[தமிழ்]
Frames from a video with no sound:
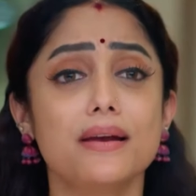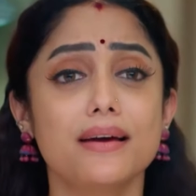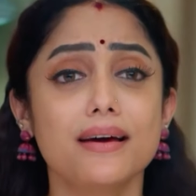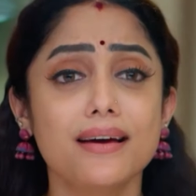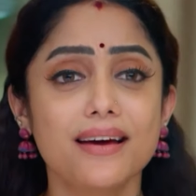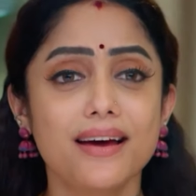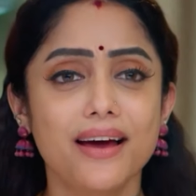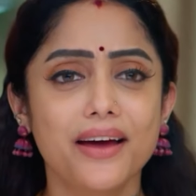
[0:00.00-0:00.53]

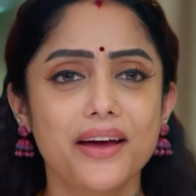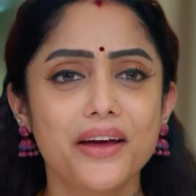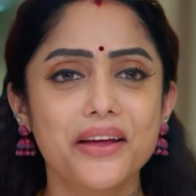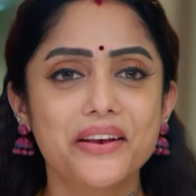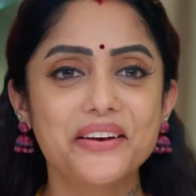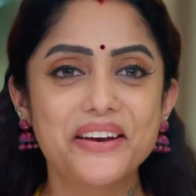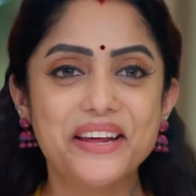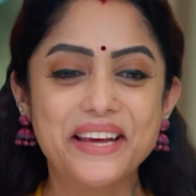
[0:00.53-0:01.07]
பாருங்க
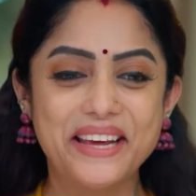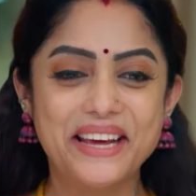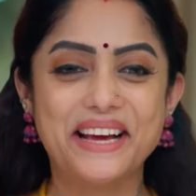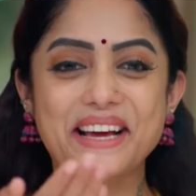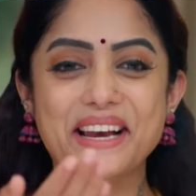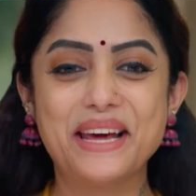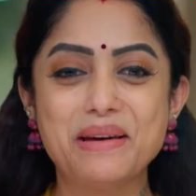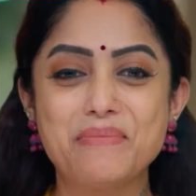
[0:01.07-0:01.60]

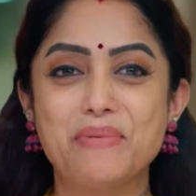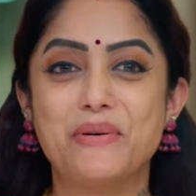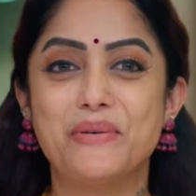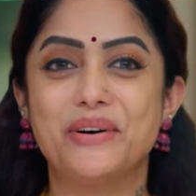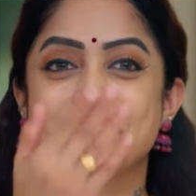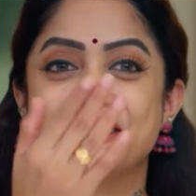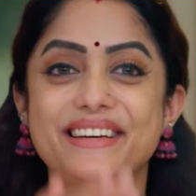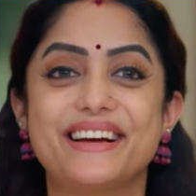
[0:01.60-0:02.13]
நீங்களே இப்படி
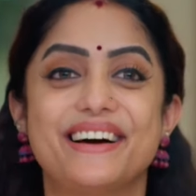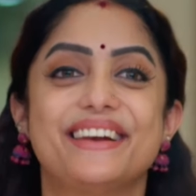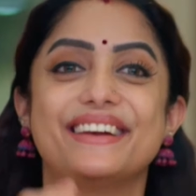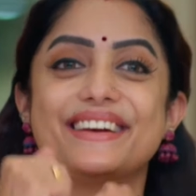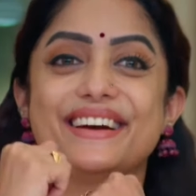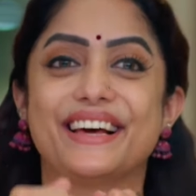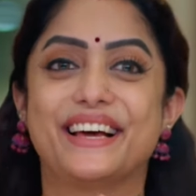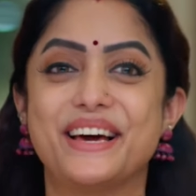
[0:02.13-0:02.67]
ஒத்த கால
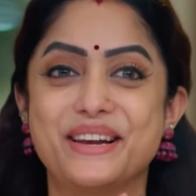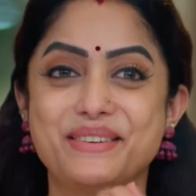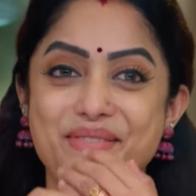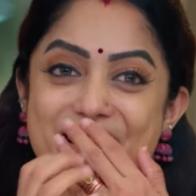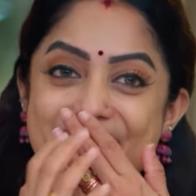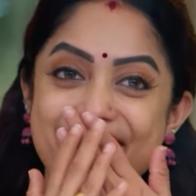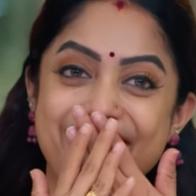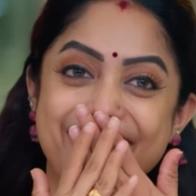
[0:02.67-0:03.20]
நடக்கிற
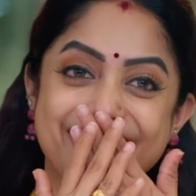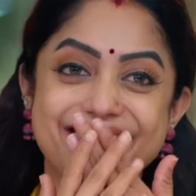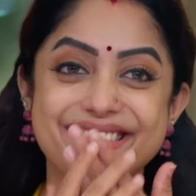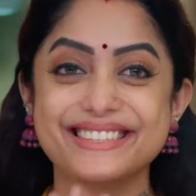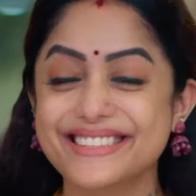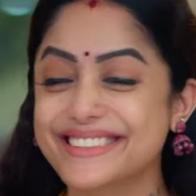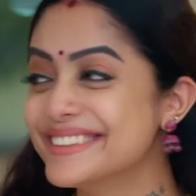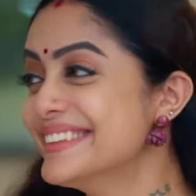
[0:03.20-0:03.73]
மாதிரி
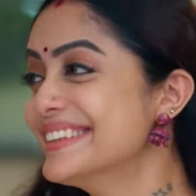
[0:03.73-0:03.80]
ஆயிடுச்சு